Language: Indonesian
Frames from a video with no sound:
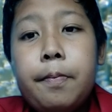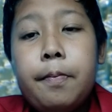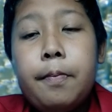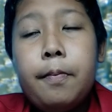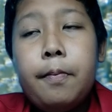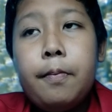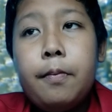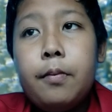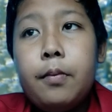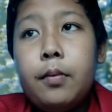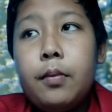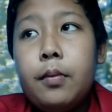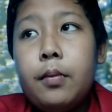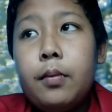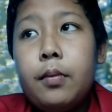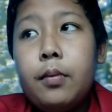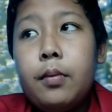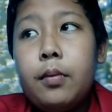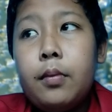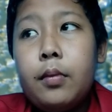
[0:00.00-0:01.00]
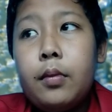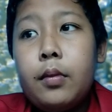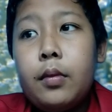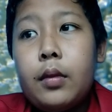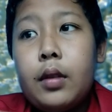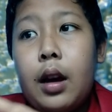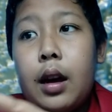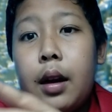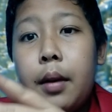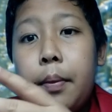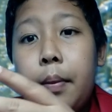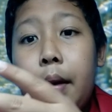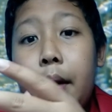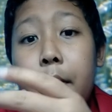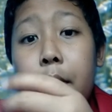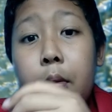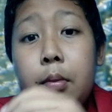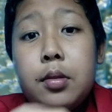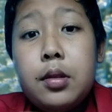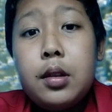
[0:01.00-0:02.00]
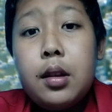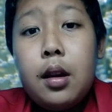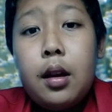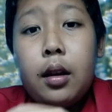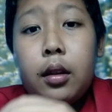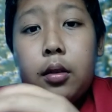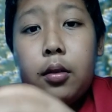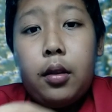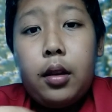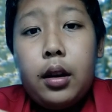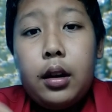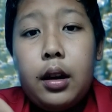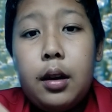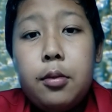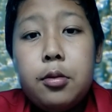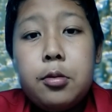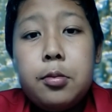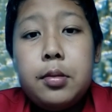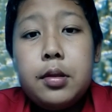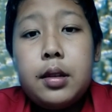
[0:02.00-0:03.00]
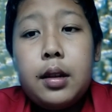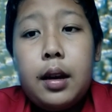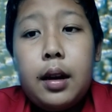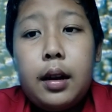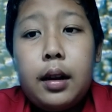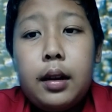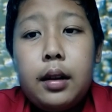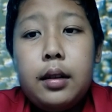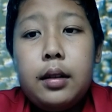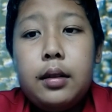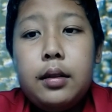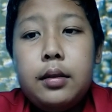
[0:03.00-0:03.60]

hmm, arapaima besar atau ikan gabus besar.